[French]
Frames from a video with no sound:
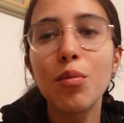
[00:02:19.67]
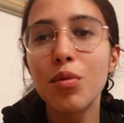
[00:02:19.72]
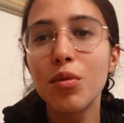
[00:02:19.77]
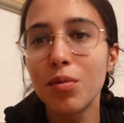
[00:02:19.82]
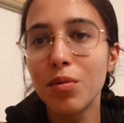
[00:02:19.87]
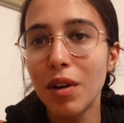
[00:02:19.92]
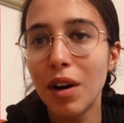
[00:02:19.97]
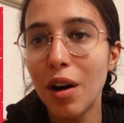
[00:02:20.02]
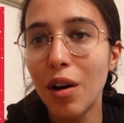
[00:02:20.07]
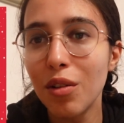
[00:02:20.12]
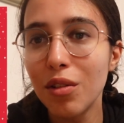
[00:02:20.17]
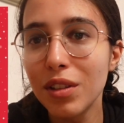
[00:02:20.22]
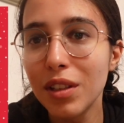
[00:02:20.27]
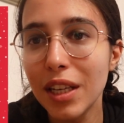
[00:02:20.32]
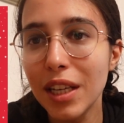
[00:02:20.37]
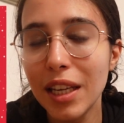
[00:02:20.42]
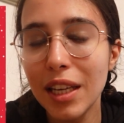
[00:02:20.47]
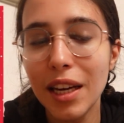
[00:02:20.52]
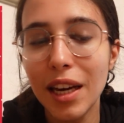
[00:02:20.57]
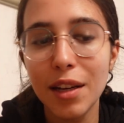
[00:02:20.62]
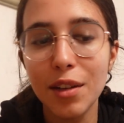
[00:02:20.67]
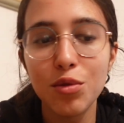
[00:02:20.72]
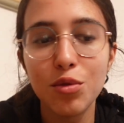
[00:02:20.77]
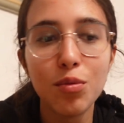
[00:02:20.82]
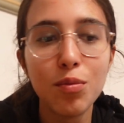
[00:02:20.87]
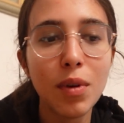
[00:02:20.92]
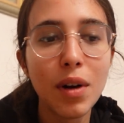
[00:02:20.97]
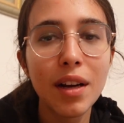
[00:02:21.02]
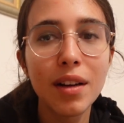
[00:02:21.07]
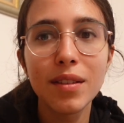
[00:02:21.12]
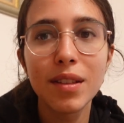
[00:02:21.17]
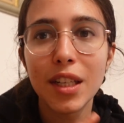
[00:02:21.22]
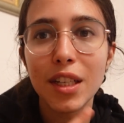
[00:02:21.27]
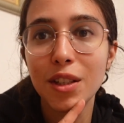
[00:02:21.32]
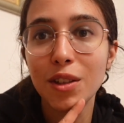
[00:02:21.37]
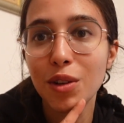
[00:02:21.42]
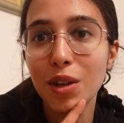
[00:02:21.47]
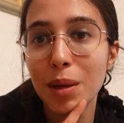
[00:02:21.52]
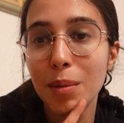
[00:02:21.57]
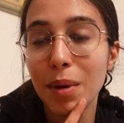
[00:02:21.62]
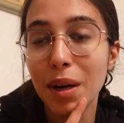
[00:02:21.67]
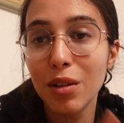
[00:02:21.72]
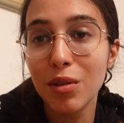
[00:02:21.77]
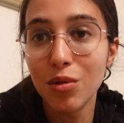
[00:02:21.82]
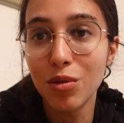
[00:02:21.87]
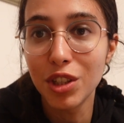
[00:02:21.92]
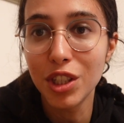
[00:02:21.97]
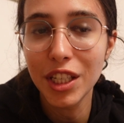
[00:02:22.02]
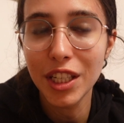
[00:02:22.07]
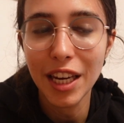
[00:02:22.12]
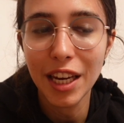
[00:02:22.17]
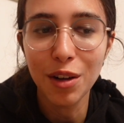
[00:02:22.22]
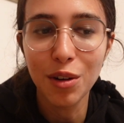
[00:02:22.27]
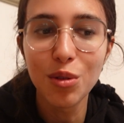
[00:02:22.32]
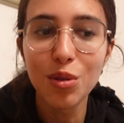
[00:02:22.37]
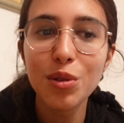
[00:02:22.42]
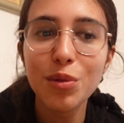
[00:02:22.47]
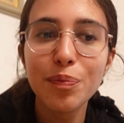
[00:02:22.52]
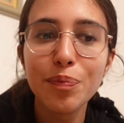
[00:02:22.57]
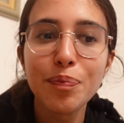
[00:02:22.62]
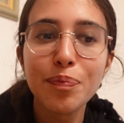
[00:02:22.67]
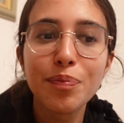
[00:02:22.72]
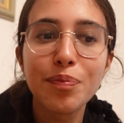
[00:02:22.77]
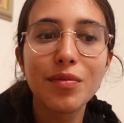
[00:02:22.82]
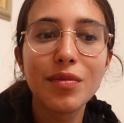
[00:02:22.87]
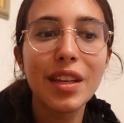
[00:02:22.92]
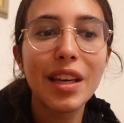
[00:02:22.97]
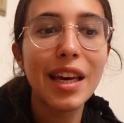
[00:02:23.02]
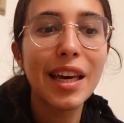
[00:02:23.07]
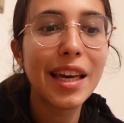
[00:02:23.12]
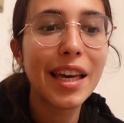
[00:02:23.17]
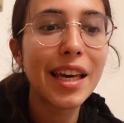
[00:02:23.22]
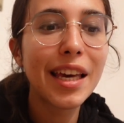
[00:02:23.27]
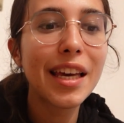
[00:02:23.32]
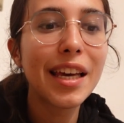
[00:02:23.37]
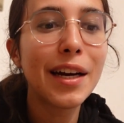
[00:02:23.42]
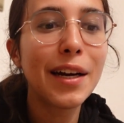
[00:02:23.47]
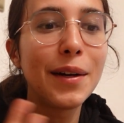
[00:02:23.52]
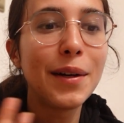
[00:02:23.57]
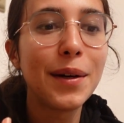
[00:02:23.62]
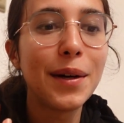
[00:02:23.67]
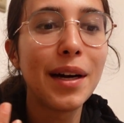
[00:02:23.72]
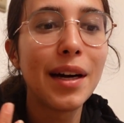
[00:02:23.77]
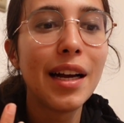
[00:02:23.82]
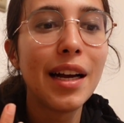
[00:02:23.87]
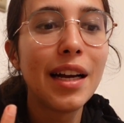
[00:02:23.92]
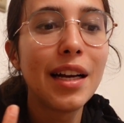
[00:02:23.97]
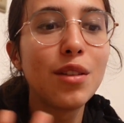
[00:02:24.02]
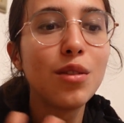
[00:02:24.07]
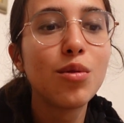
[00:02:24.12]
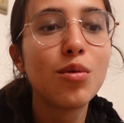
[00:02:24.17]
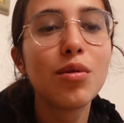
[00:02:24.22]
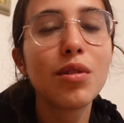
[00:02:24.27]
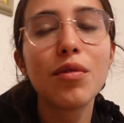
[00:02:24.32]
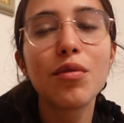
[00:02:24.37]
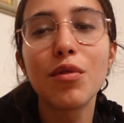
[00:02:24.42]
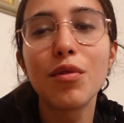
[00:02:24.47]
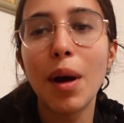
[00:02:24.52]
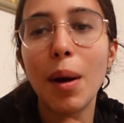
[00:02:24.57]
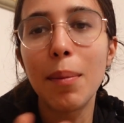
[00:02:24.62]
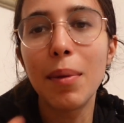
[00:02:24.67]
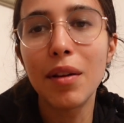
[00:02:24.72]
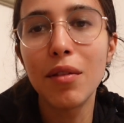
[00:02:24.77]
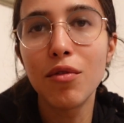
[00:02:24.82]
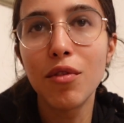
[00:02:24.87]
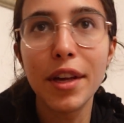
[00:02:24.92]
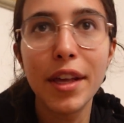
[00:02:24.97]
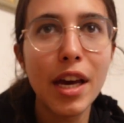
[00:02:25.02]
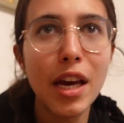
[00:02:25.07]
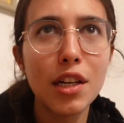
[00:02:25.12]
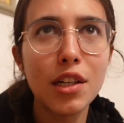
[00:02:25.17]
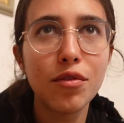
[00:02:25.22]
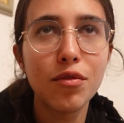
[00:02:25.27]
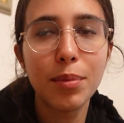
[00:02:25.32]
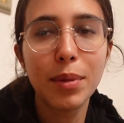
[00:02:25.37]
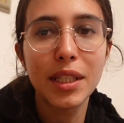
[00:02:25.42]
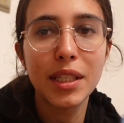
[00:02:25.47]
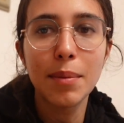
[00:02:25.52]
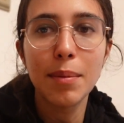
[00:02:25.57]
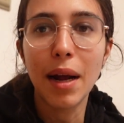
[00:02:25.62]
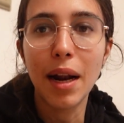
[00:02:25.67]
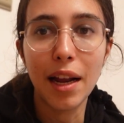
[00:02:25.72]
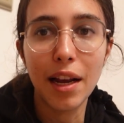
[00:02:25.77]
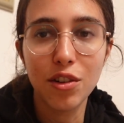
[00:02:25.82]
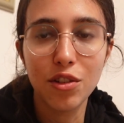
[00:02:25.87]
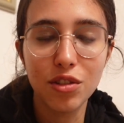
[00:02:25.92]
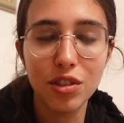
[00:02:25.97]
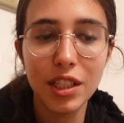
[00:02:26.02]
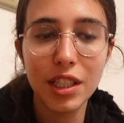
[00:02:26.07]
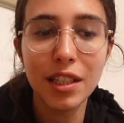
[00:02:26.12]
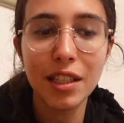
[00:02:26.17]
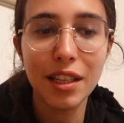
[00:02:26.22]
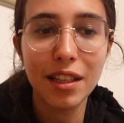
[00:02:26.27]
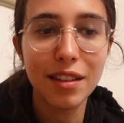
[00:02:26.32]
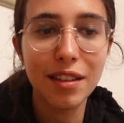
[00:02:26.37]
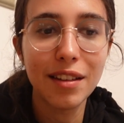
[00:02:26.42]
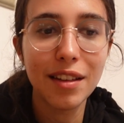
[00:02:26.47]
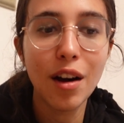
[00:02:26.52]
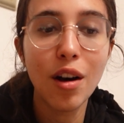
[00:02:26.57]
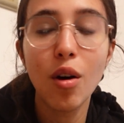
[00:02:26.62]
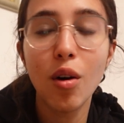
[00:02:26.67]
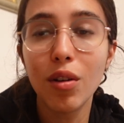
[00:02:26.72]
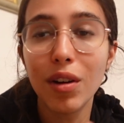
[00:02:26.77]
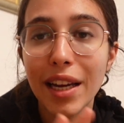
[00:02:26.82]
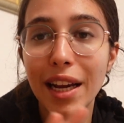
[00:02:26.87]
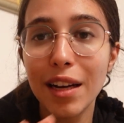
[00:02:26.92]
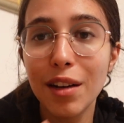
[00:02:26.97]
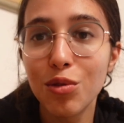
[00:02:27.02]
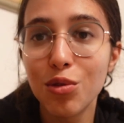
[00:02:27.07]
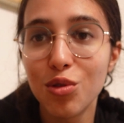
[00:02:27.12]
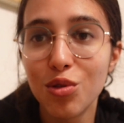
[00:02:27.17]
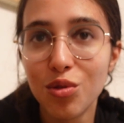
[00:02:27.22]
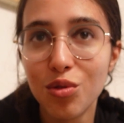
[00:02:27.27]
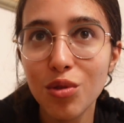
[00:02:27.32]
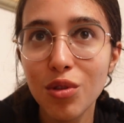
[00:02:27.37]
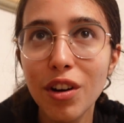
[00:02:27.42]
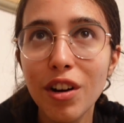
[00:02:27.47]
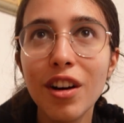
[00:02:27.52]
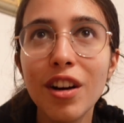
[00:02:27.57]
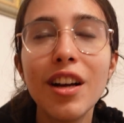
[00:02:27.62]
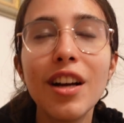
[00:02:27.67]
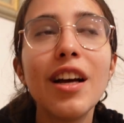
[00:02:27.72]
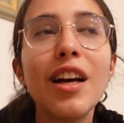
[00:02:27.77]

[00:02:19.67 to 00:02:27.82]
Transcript: pour pouvoir rentrer à Dublin, sachant qu'ils partent de Chicago. Et euh, du coup, ils vont faire plein de voyages, ils vont passer par l'Argentine, etc. en quelques jours